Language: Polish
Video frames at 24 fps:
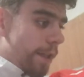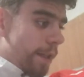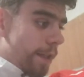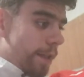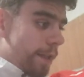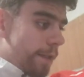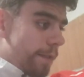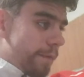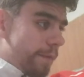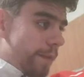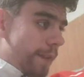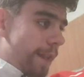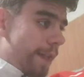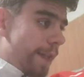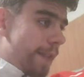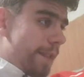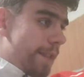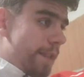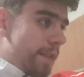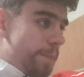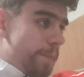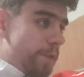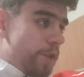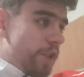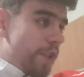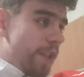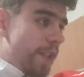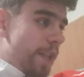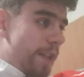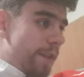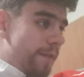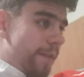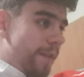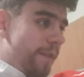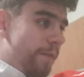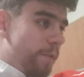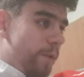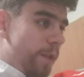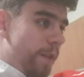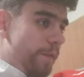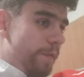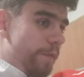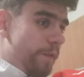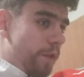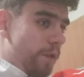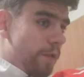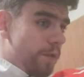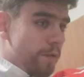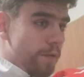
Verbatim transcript: E, więc przerwa w moim